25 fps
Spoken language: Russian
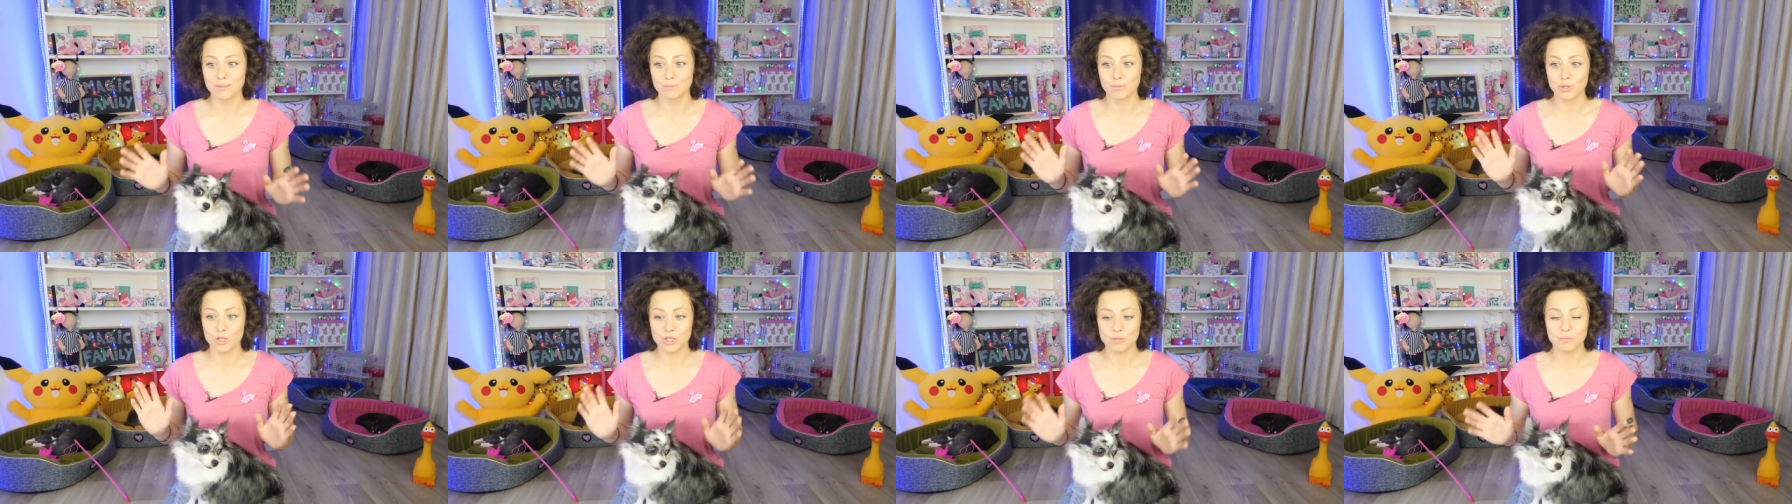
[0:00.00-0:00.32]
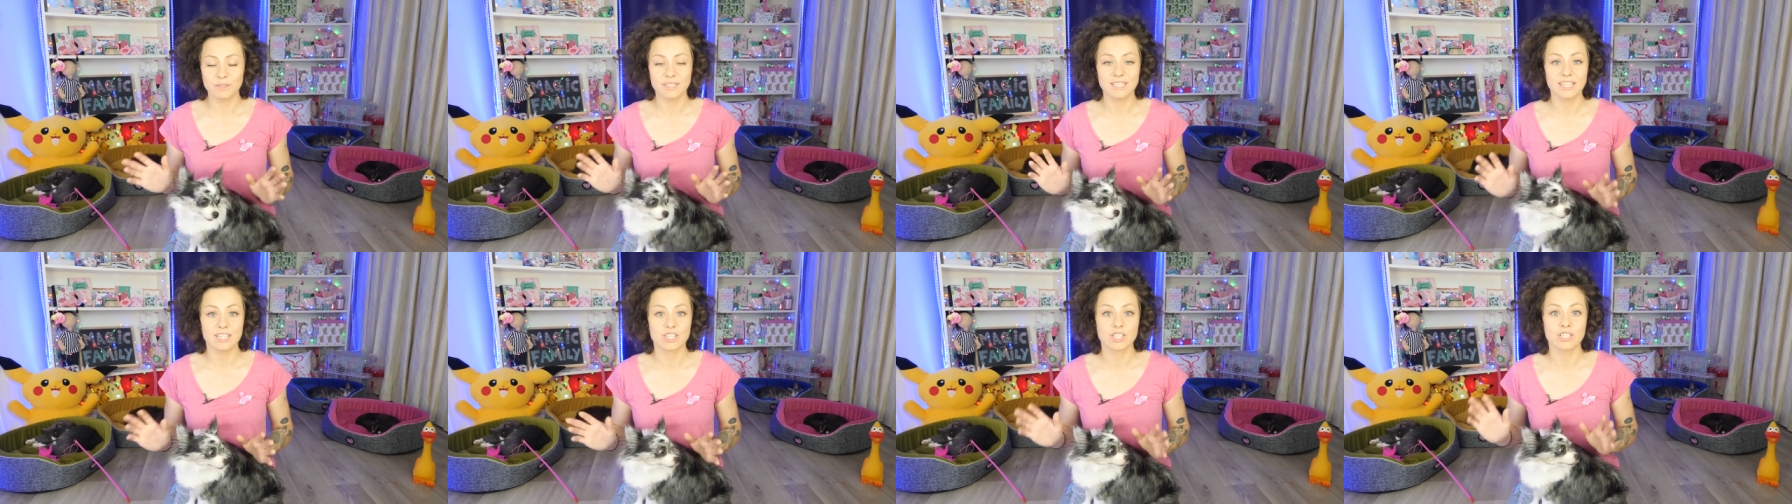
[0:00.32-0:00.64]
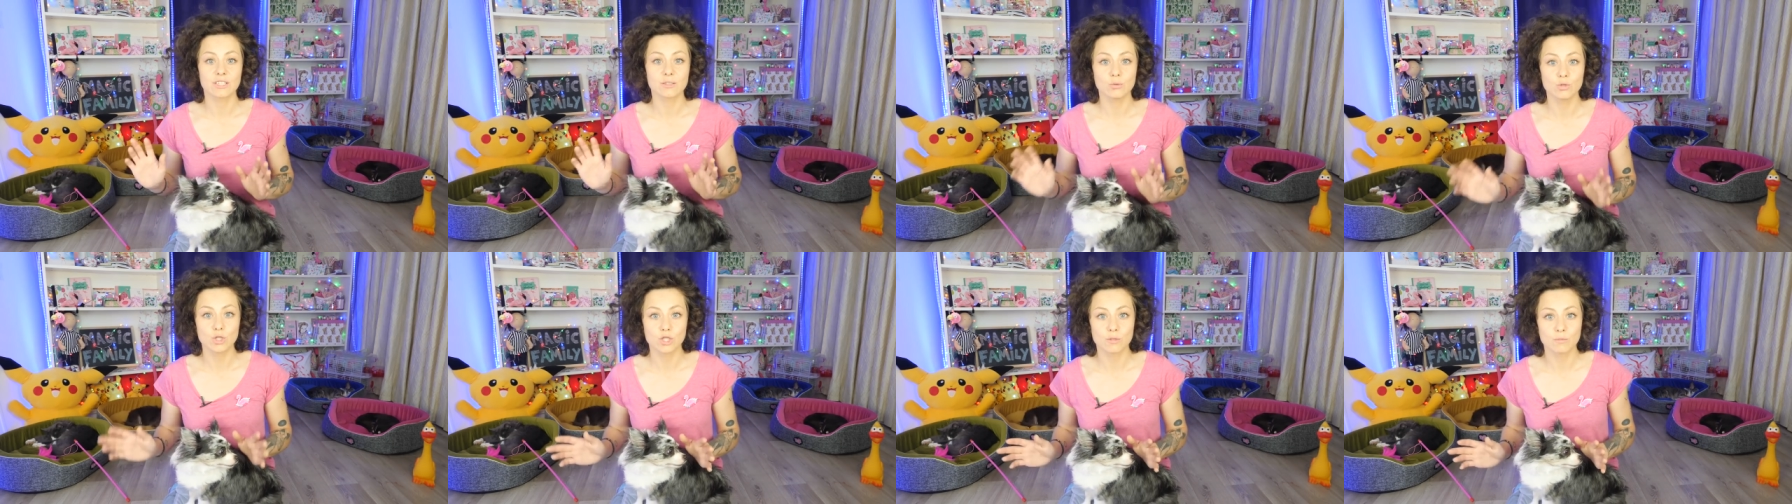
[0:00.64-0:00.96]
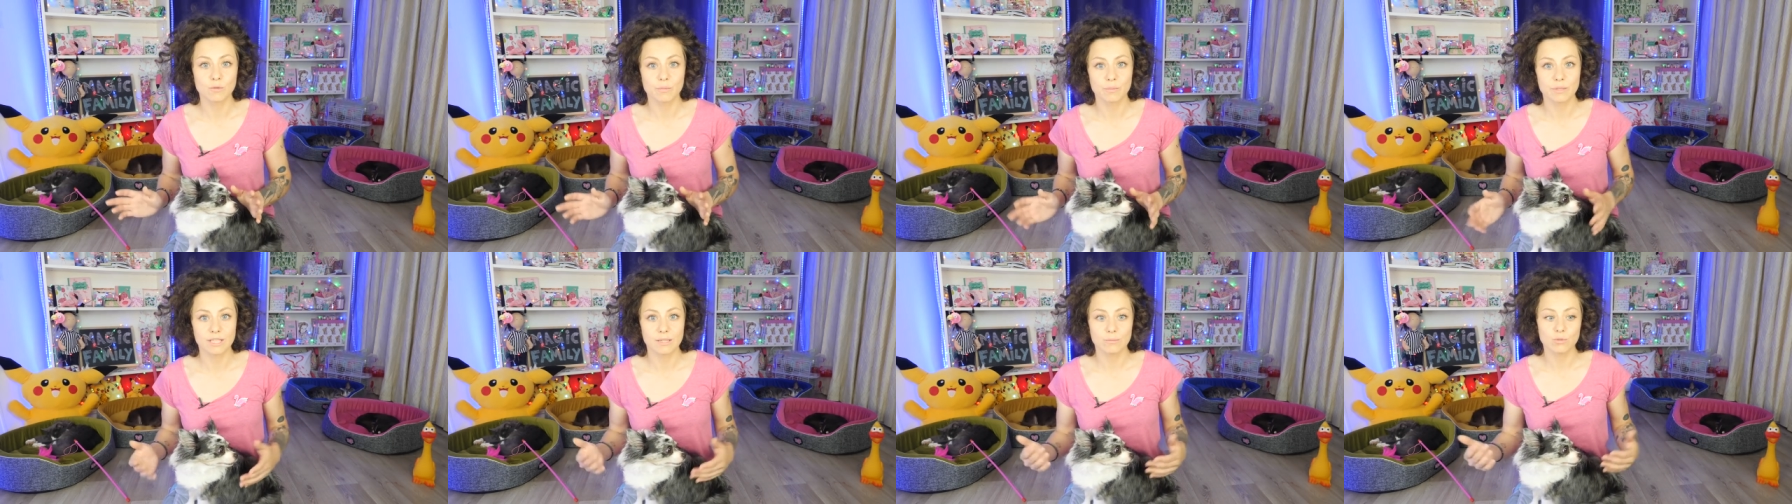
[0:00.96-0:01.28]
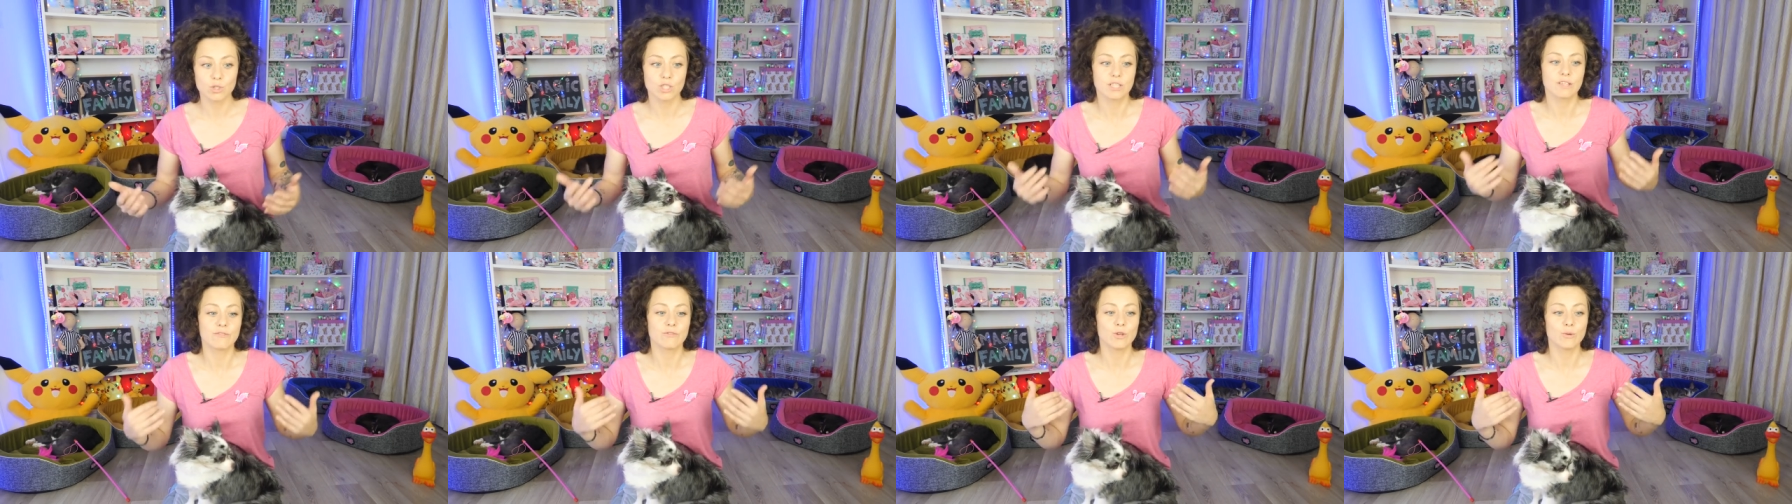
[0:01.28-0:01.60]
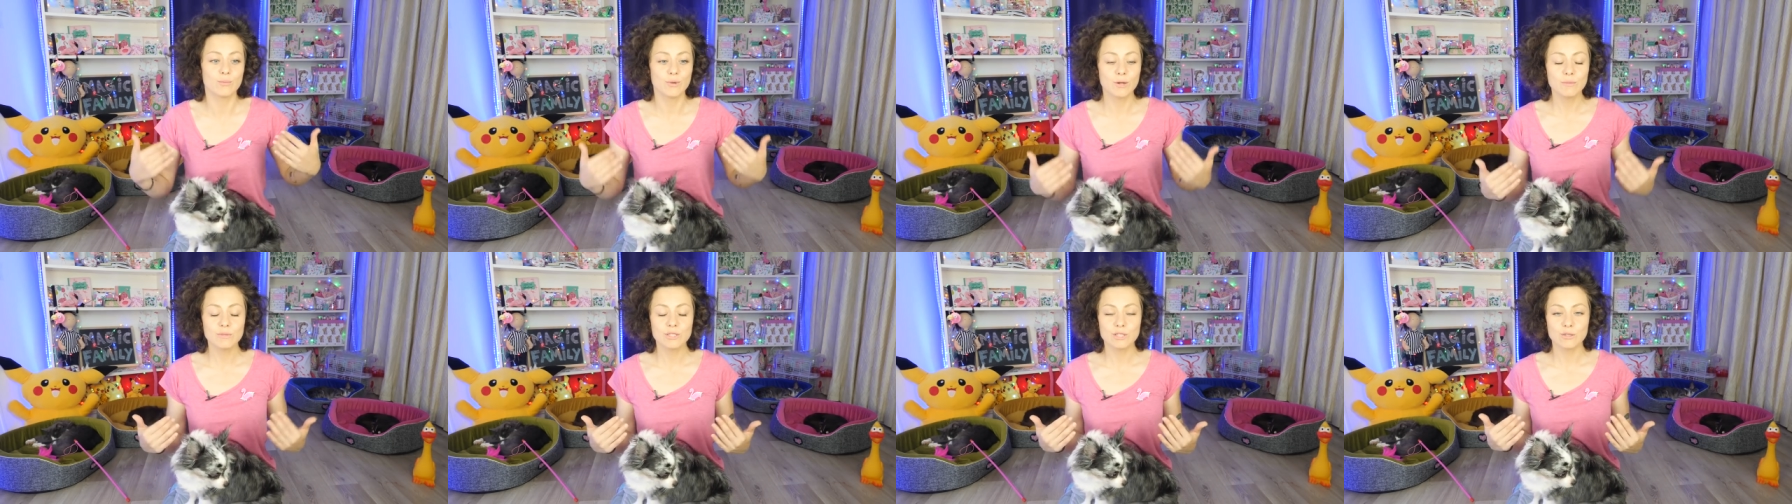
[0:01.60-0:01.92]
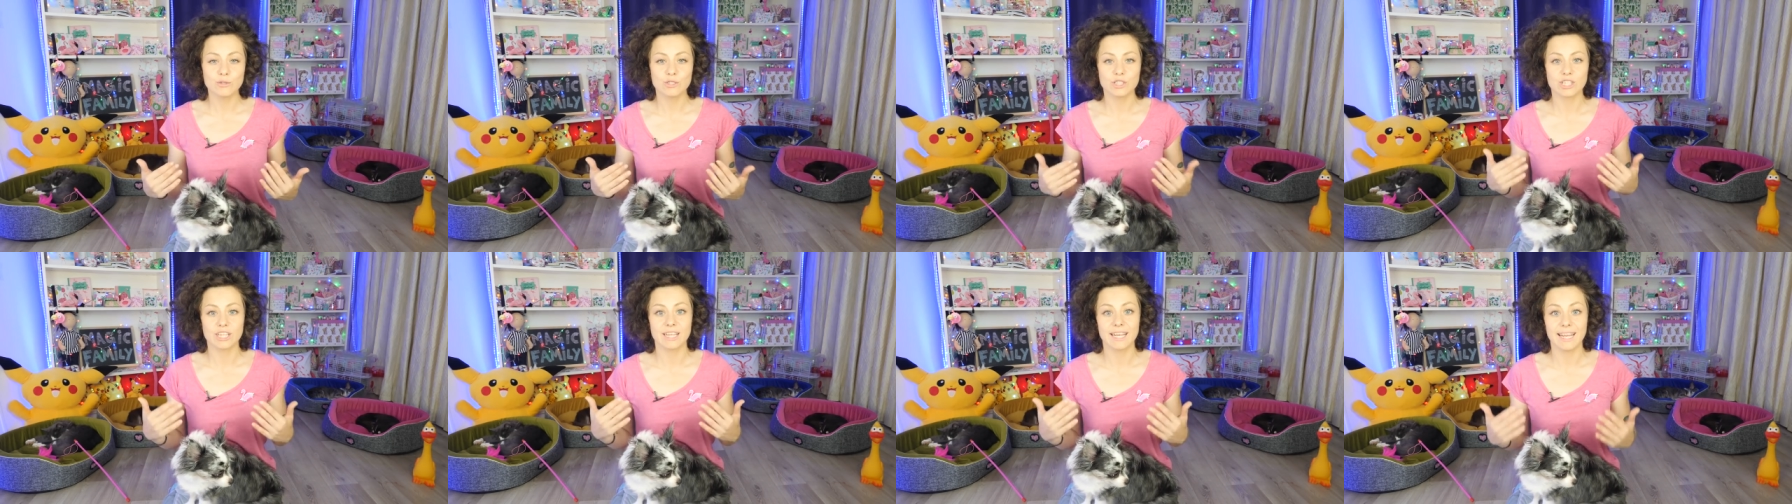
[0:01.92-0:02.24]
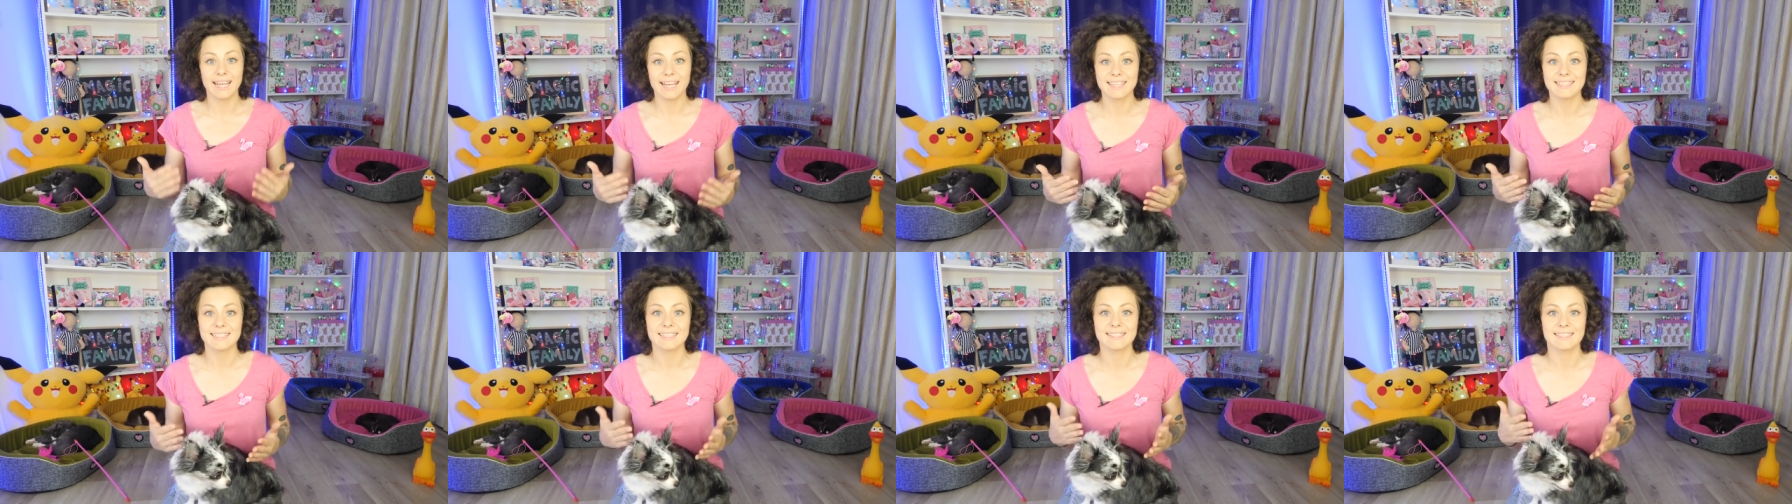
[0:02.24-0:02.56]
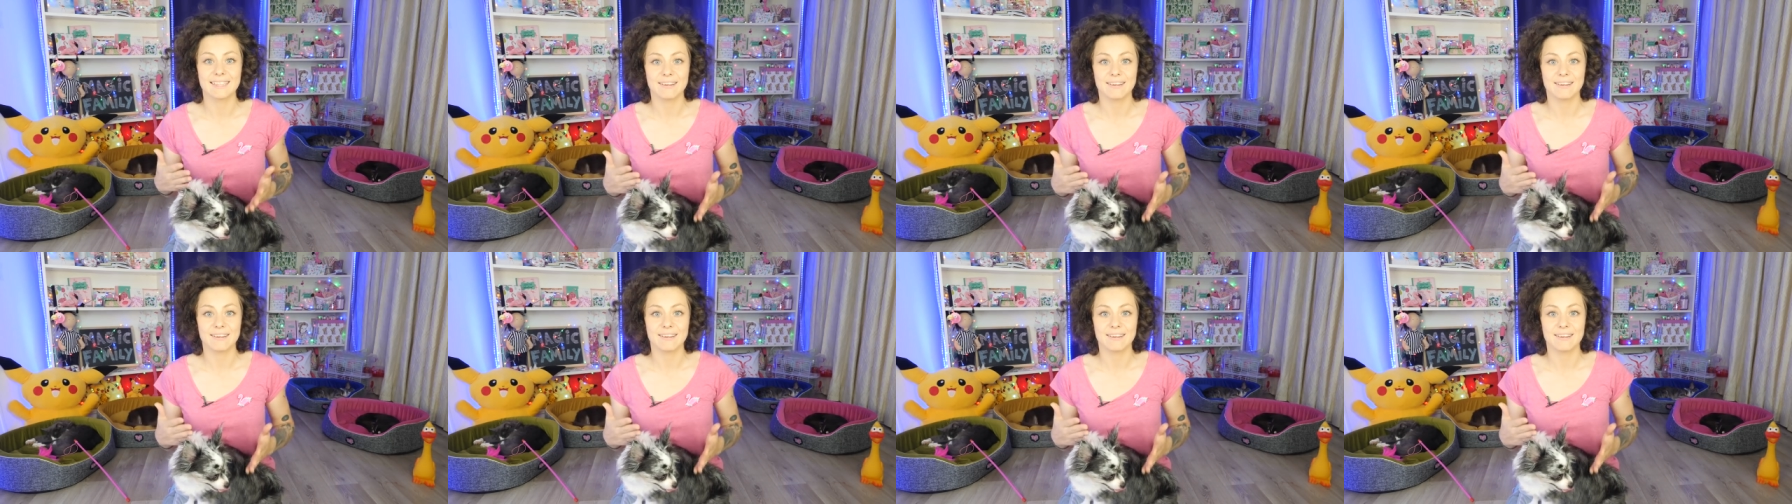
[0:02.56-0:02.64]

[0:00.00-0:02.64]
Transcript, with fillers: может быть, даже к лучшему, потому что в любом случае этот